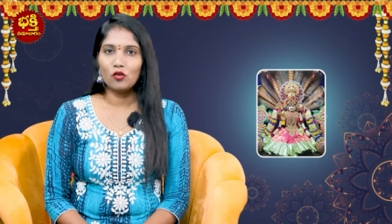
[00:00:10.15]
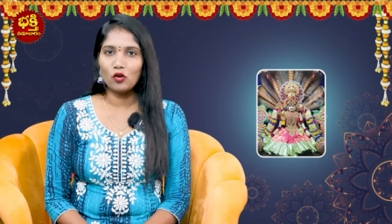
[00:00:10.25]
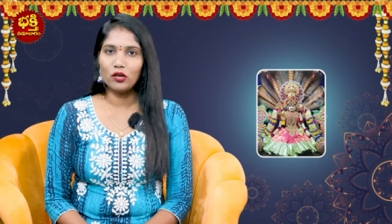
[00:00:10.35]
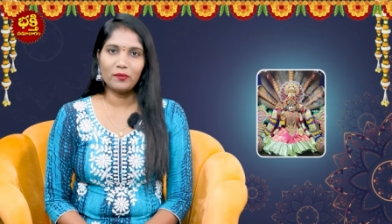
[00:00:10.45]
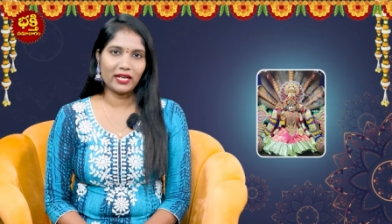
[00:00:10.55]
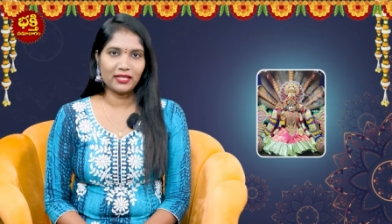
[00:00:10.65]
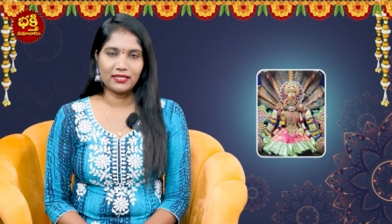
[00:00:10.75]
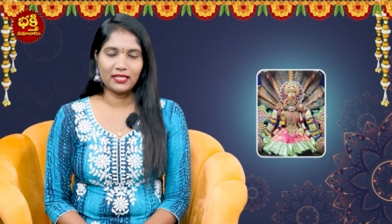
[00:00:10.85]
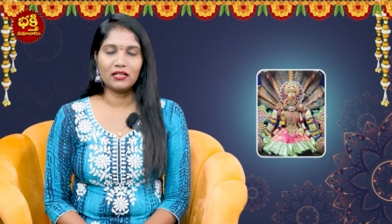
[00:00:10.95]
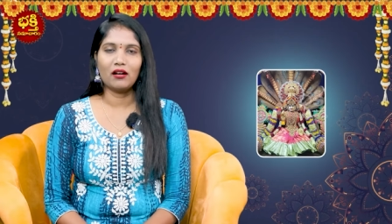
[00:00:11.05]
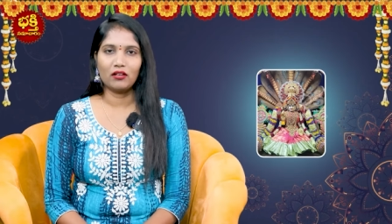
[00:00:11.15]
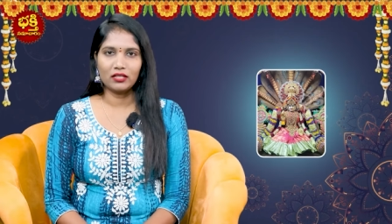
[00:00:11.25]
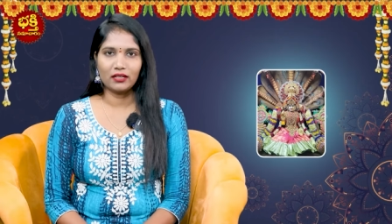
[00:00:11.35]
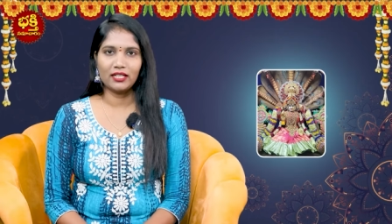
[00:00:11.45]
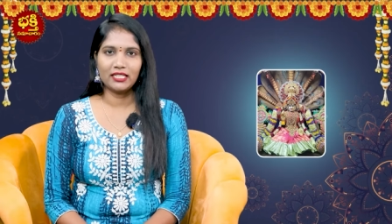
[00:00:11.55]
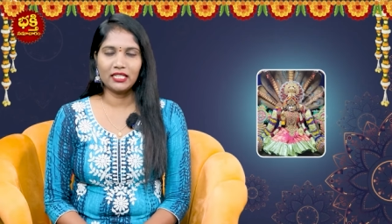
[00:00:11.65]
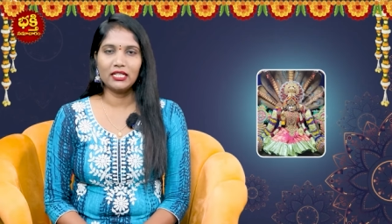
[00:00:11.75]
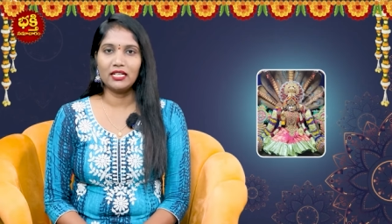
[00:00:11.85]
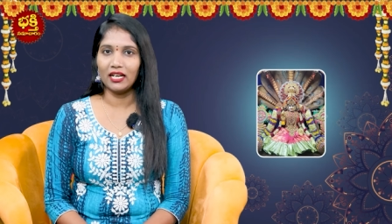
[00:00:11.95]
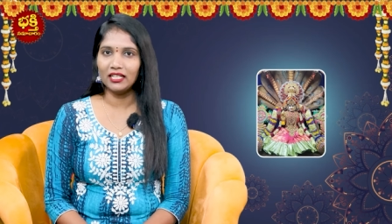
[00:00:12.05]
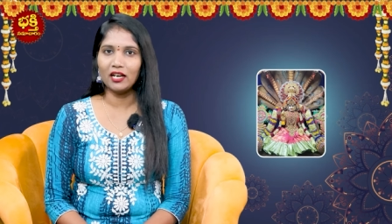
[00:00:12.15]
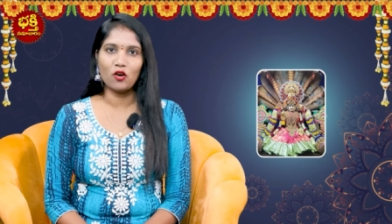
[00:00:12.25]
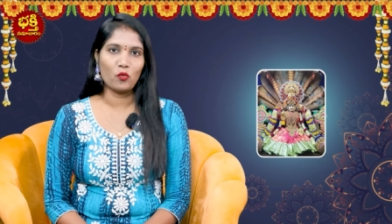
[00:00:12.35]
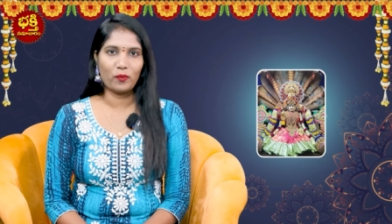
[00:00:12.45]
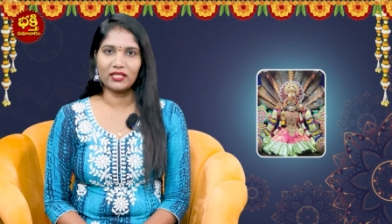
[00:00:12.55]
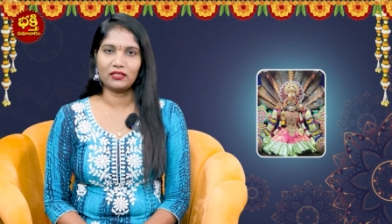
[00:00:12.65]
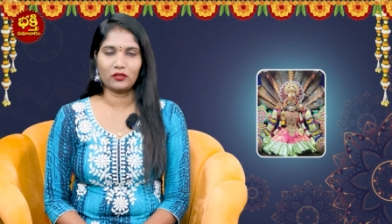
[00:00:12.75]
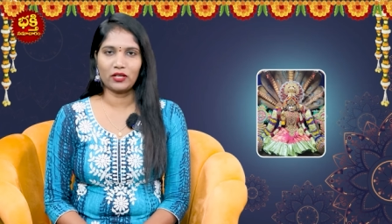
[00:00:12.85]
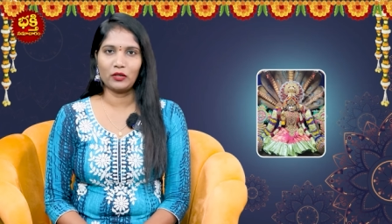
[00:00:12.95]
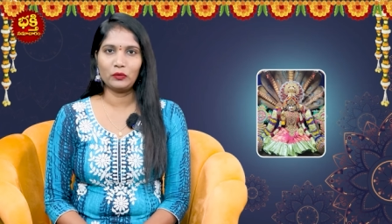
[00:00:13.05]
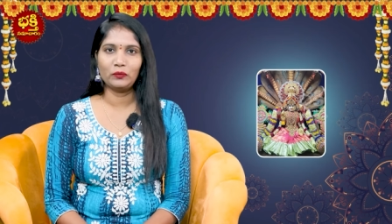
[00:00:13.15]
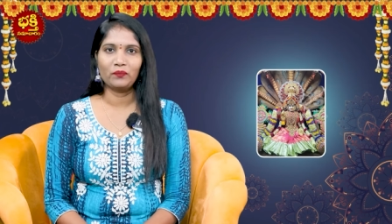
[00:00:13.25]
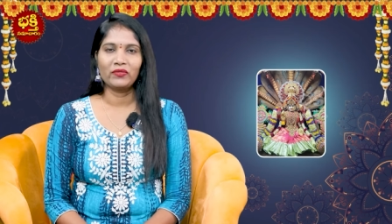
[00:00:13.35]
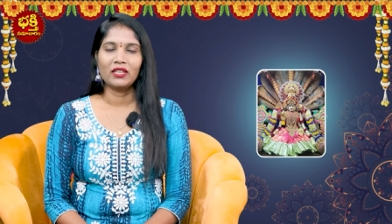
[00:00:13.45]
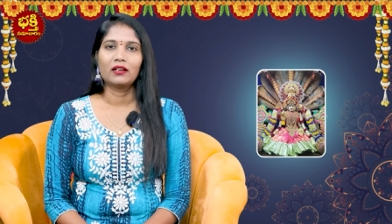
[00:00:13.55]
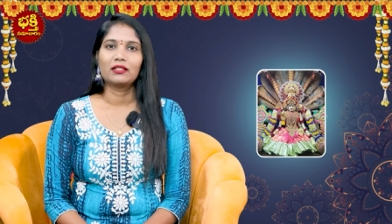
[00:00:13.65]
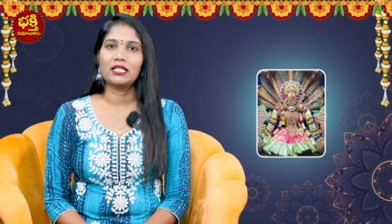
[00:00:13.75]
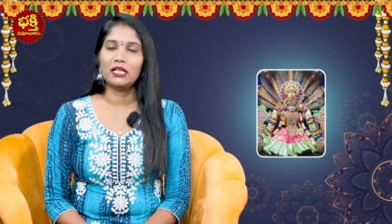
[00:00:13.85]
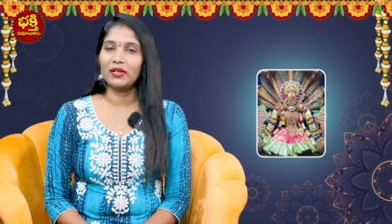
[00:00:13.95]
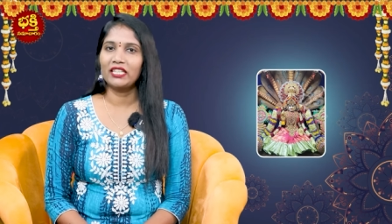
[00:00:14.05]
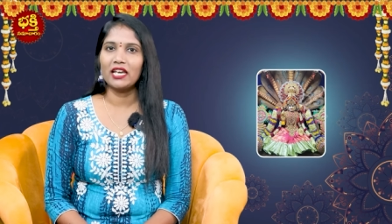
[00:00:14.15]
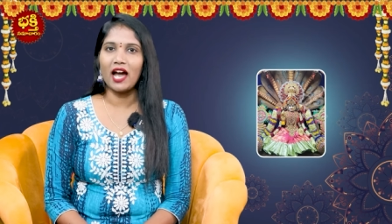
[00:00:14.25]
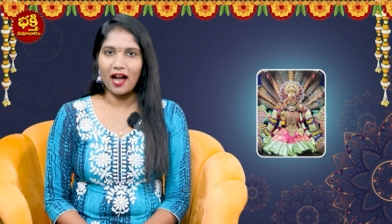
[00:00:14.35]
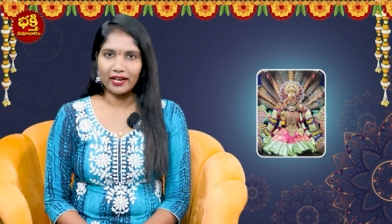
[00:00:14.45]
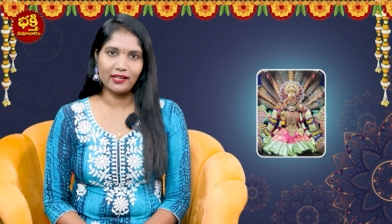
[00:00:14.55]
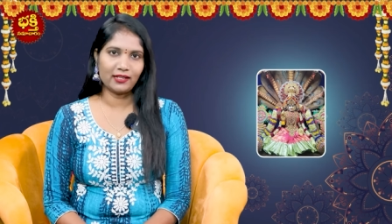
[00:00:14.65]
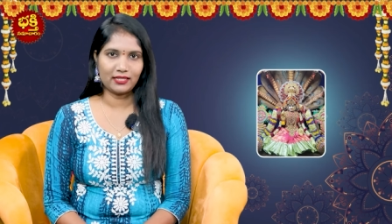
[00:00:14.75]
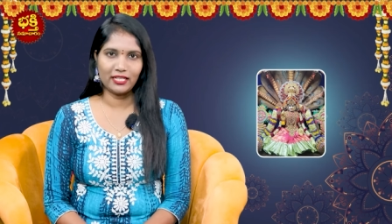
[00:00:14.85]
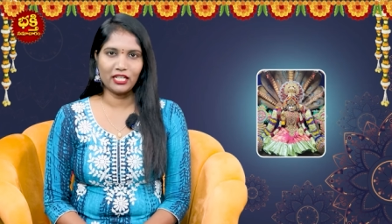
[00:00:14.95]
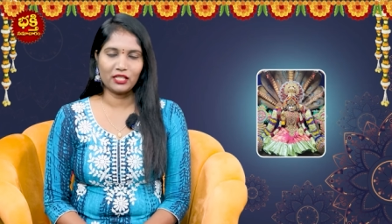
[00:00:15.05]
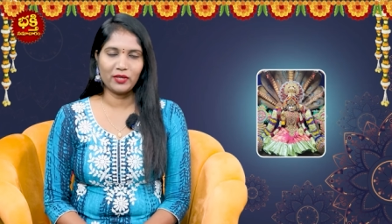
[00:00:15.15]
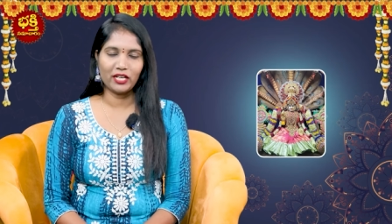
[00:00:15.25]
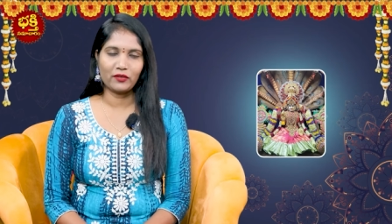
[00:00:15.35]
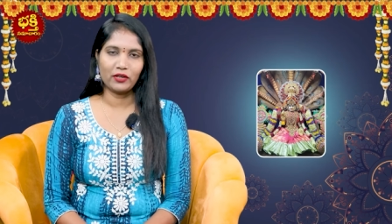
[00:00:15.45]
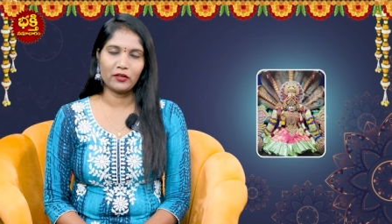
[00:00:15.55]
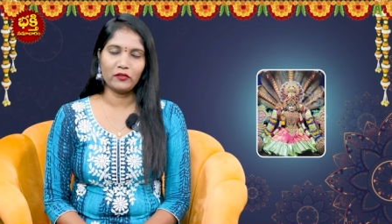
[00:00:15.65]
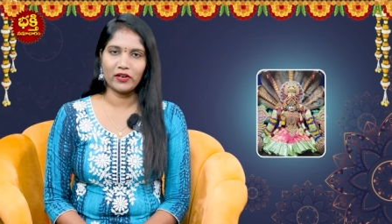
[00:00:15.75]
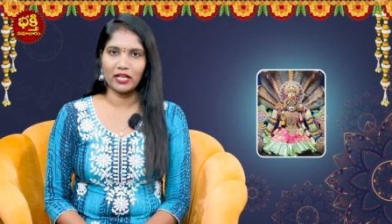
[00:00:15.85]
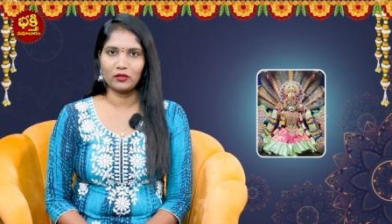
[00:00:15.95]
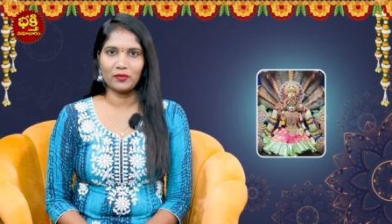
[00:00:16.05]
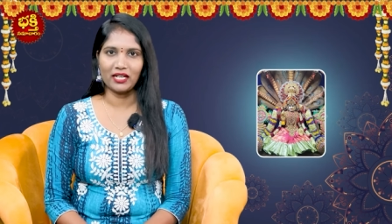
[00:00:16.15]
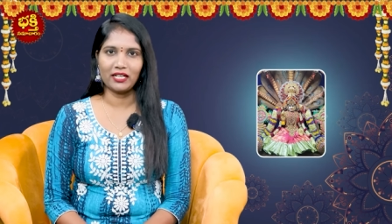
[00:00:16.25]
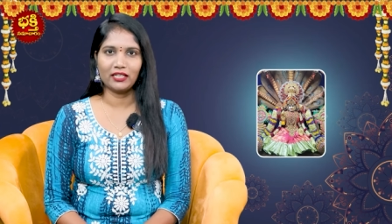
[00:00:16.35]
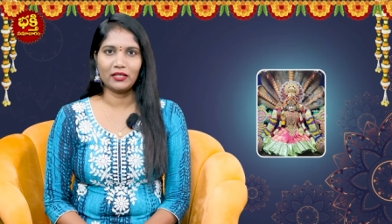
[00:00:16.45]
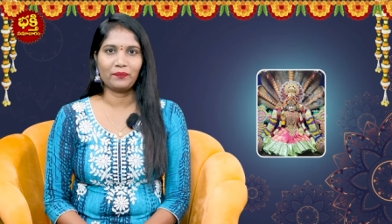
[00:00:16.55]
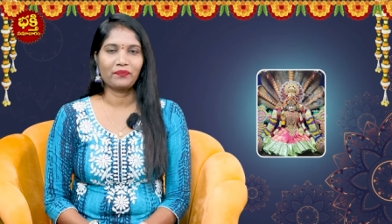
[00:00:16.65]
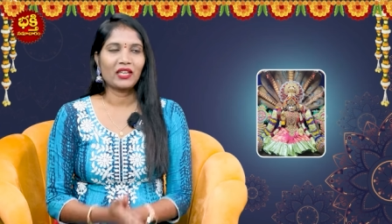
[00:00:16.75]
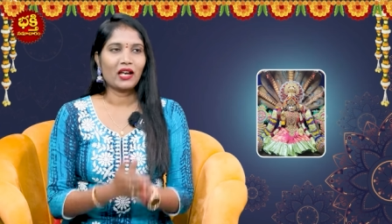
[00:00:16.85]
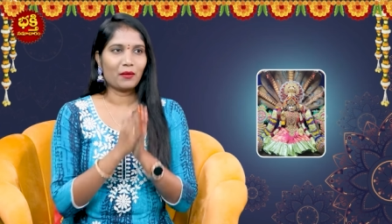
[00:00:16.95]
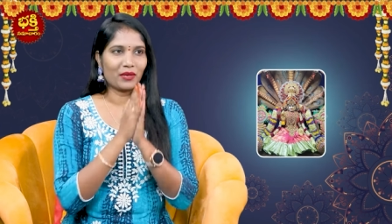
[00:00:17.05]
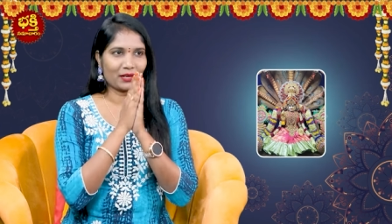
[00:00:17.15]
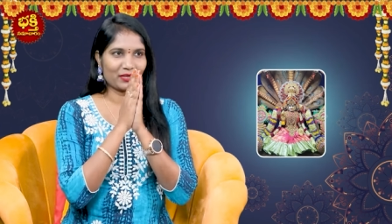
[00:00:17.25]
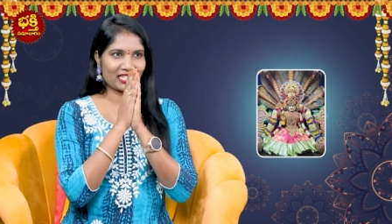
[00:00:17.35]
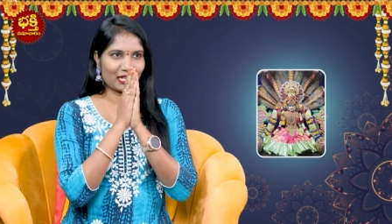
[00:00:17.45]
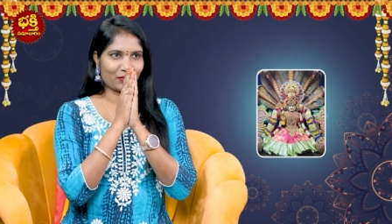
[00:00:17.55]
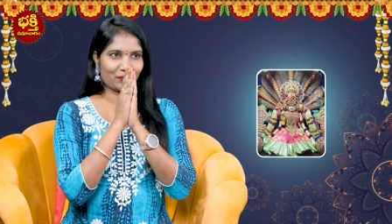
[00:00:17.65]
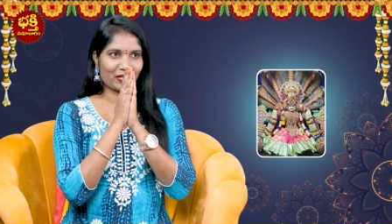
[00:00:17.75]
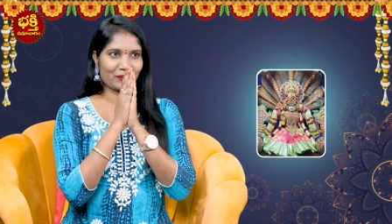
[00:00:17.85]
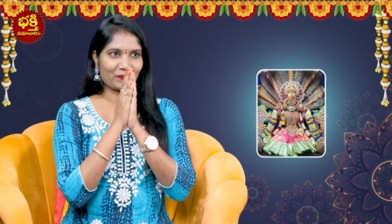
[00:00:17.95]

గోల్డ్ మెడలిస్ట్ ఇన్ ఆస్ట్రాలజీ లలిత ఉపాసకురాలు శ్రీమతి ఆకెళ్ళ శ్రీలక్ష్మి గారు ఉన్నారు వారితో మాట్లాడిద్దాం అమ్మ నమస్కారం అమ్మ